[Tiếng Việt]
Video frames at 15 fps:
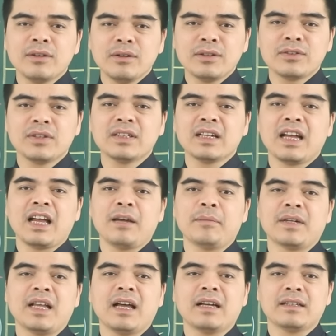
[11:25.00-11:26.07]
tốt cho những ai
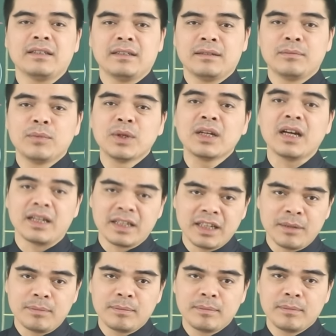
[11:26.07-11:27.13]
mà đang muốn khởi
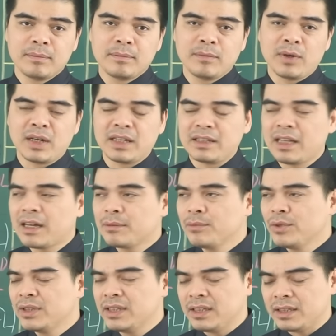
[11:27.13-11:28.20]
nghiệp, hoặc là
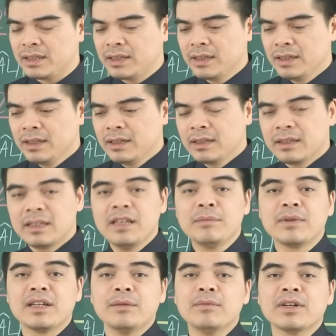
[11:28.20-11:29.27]
đang muốn
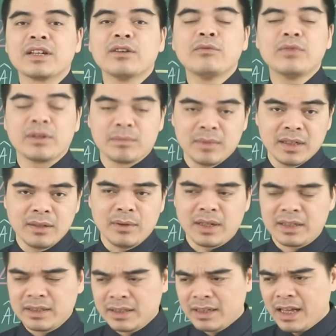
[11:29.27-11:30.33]
tìm kiếm một công việc mới, hoặc
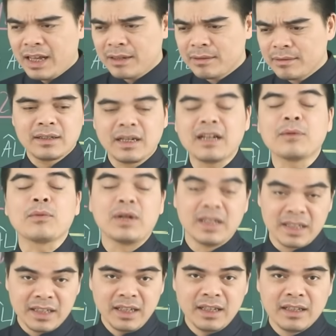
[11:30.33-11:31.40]
là đang làm quản
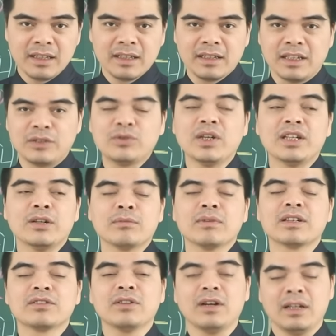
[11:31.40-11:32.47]
lý ấy, để truyền động
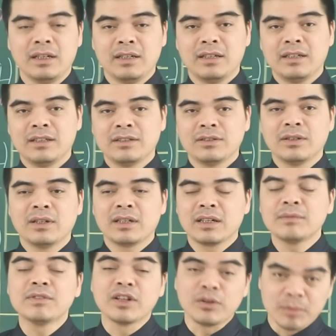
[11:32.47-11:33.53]
lực cho
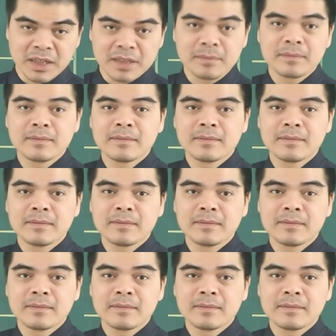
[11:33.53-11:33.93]
cấp dưới của mình.